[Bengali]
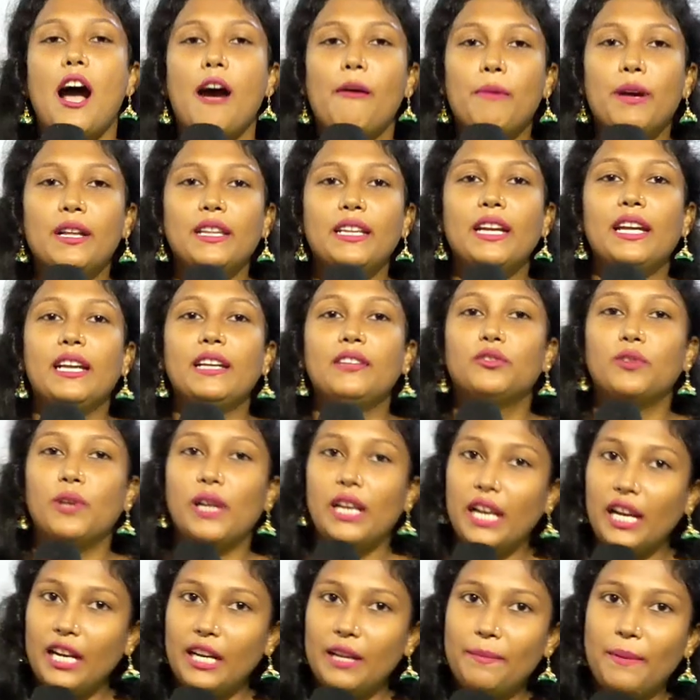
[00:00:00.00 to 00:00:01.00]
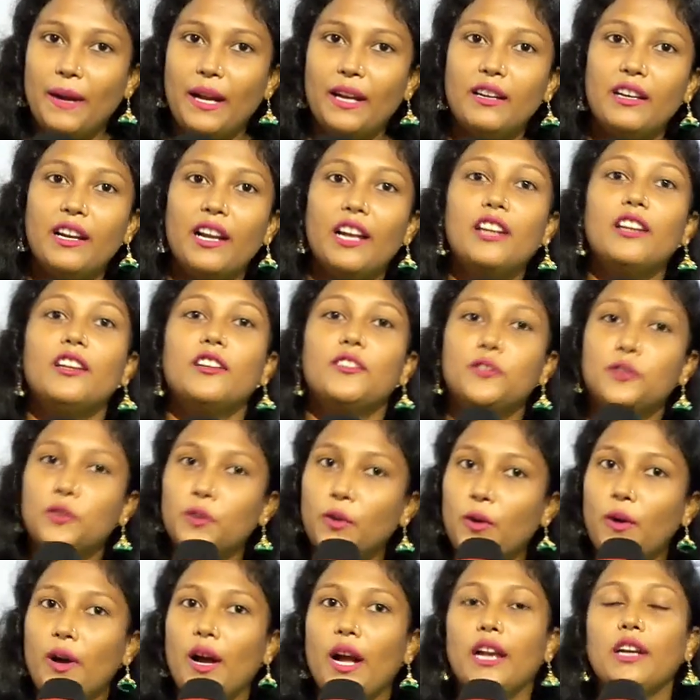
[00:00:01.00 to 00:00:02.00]
আমাদের জুয়েলারি পার্টনার
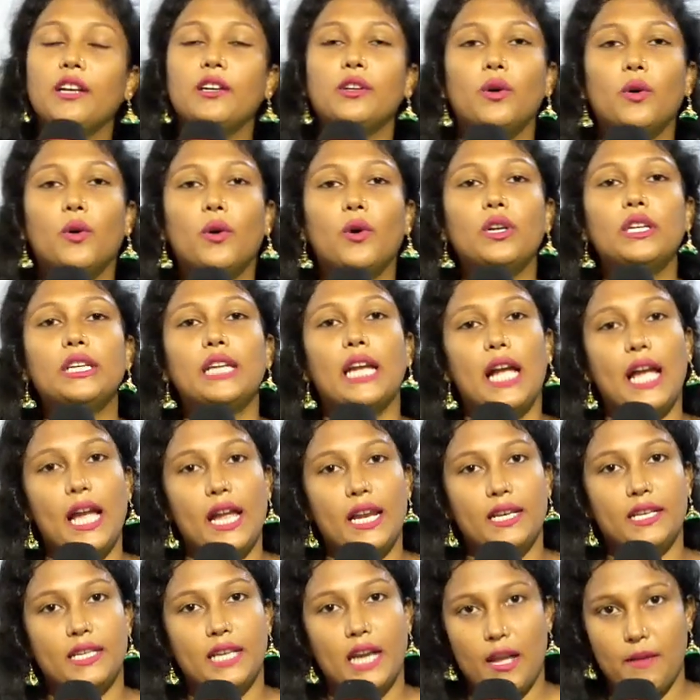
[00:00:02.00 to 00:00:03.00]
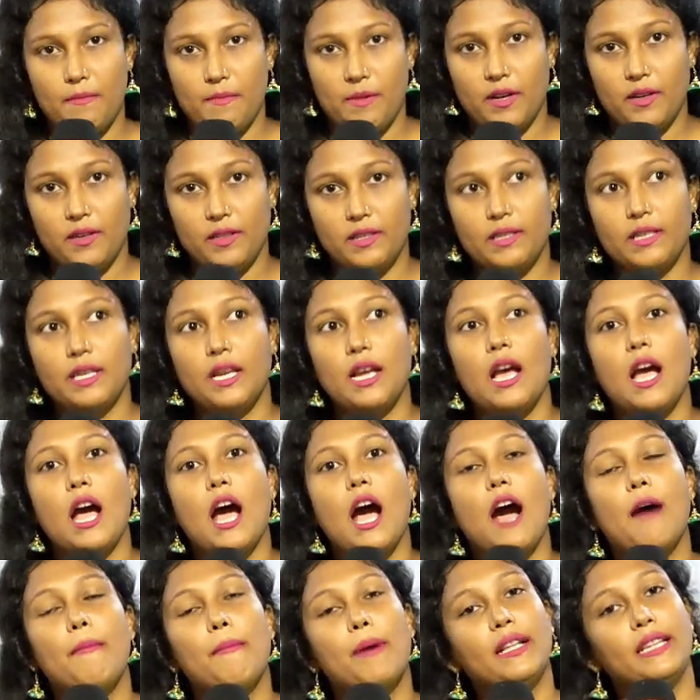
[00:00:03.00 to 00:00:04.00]
সোহান গোল্ড অ্যান্ড ডায়মন্ডস
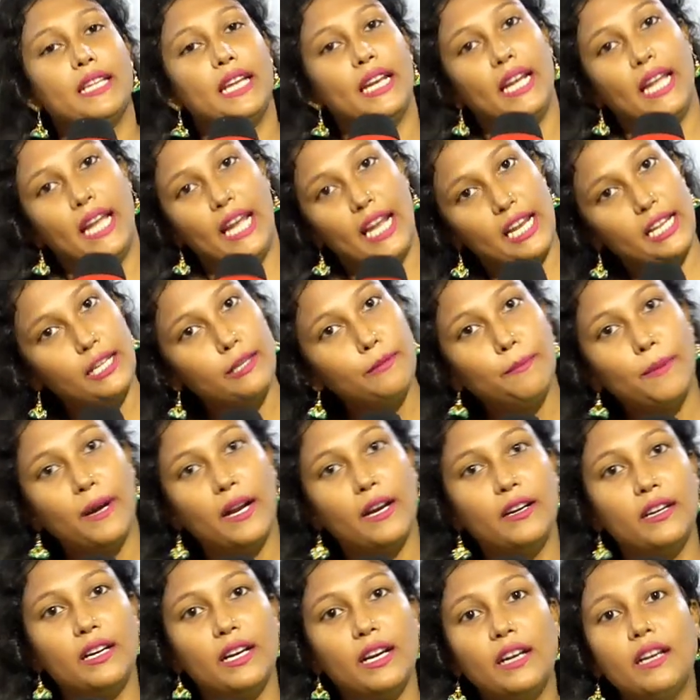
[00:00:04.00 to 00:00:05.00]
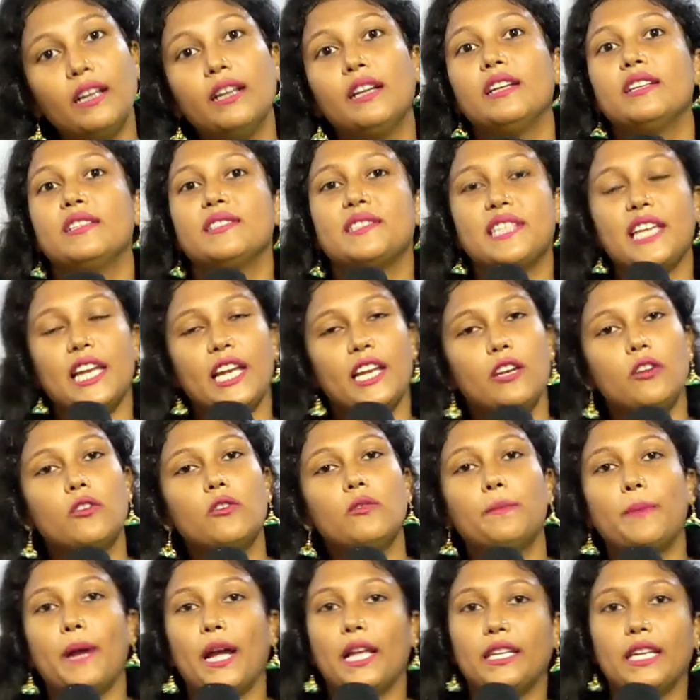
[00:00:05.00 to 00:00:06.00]
আমাদের হেলথ পার্টনার জেনু
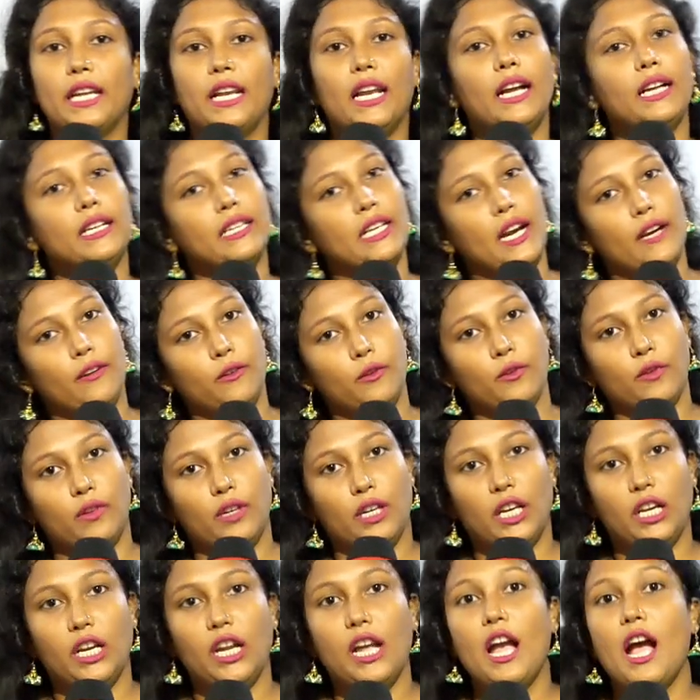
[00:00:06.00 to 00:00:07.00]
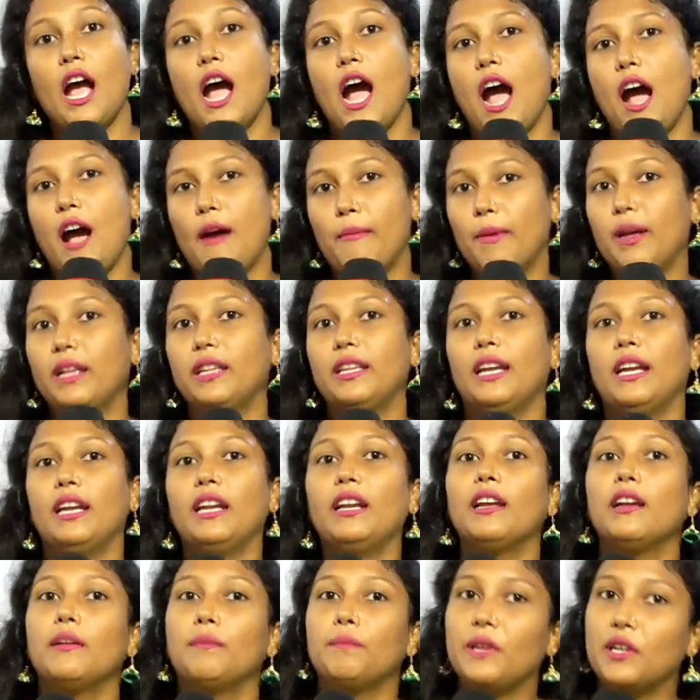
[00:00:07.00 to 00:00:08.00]
প্যাথালাক ডানকুনি আমাদের
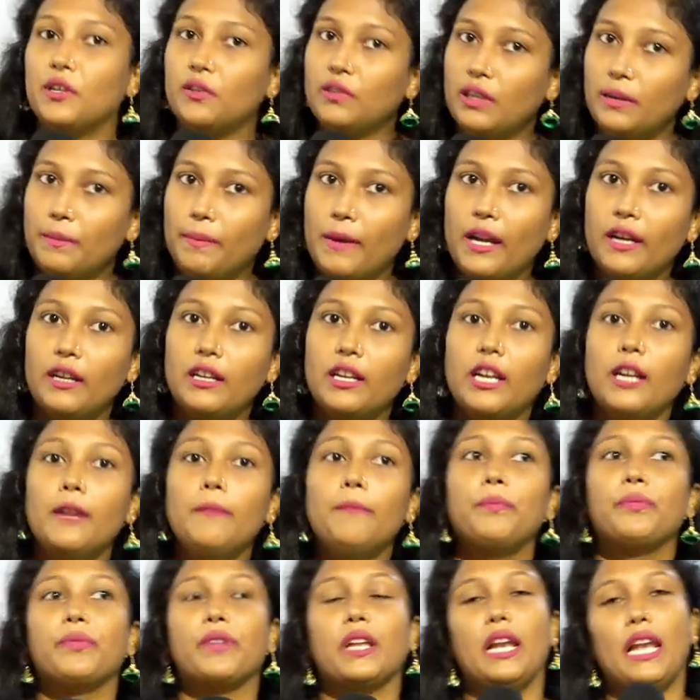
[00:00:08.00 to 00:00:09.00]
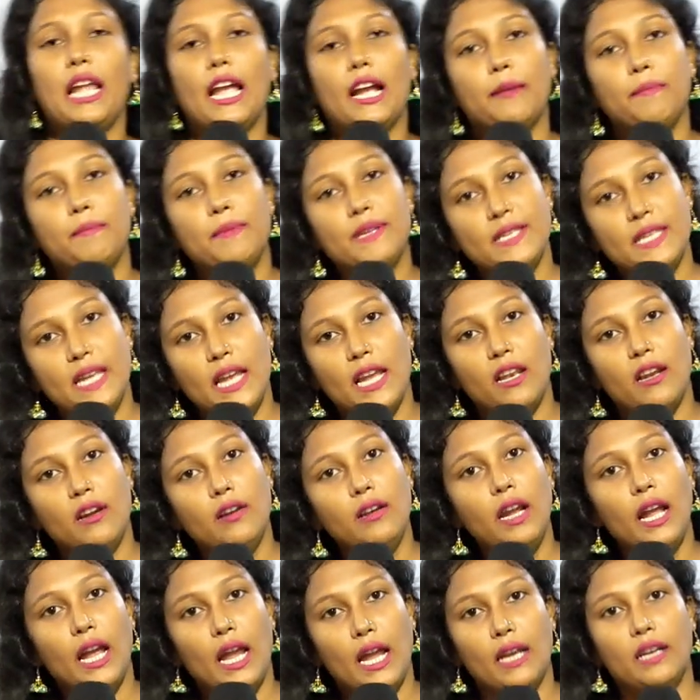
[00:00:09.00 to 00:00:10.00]
বিউটি পার্টনার ল্যাকমি
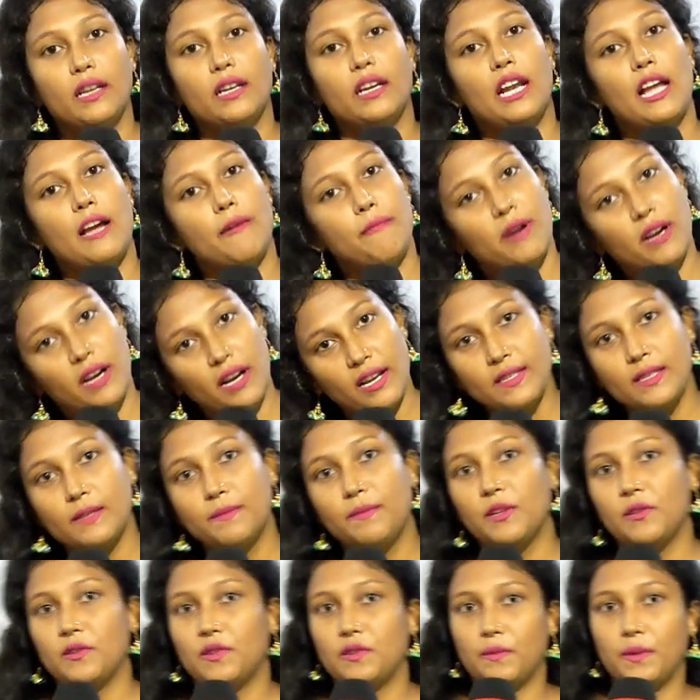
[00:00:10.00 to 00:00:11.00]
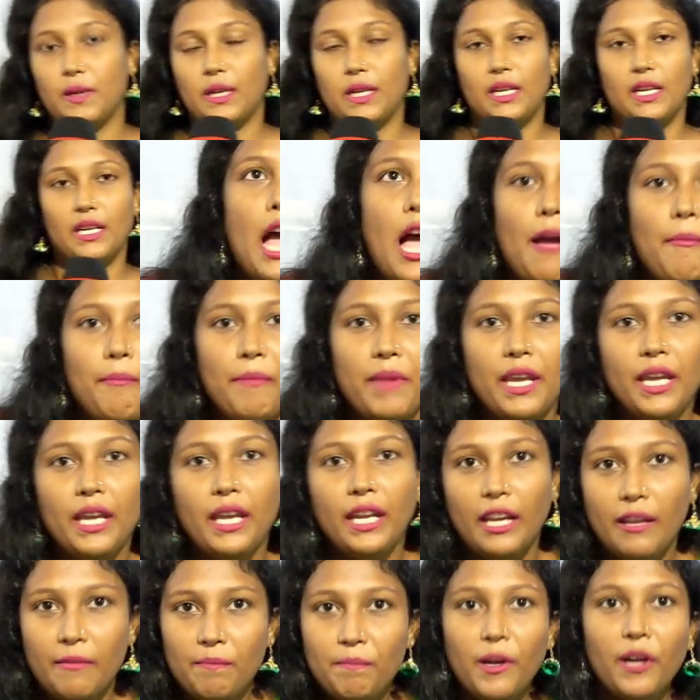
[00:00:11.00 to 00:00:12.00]
সেলন অ্যান্ড গ্ল্যামারাস বিউটি পার্লার আমি
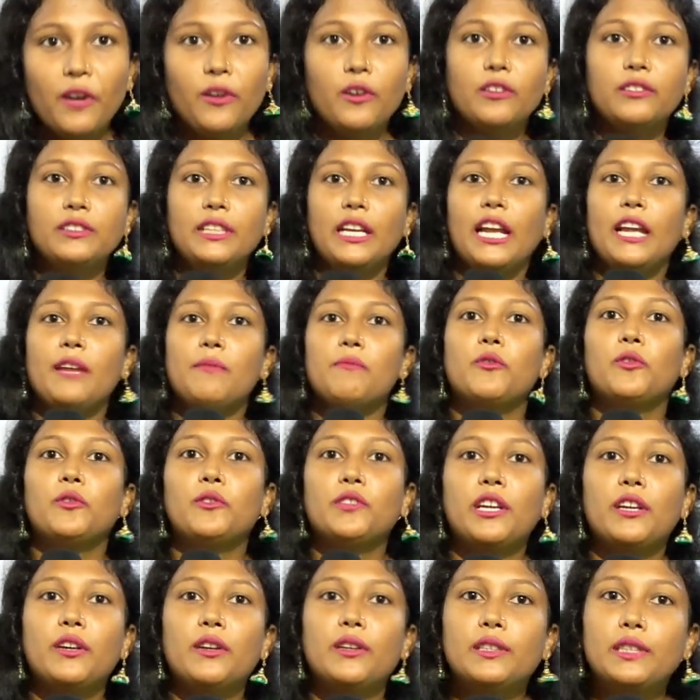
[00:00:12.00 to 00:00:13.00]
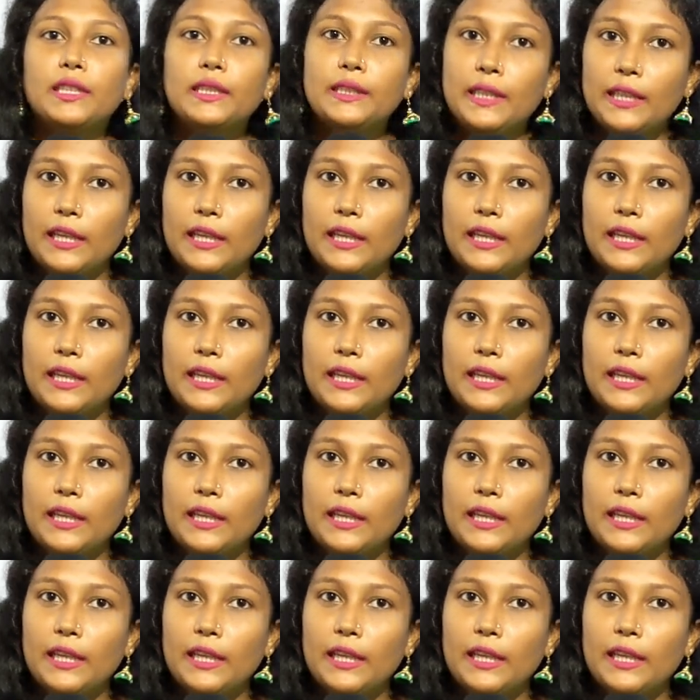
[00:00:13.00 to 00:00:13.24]
রিম্পা ঘোষ এই মুহূর্তে রয়েছে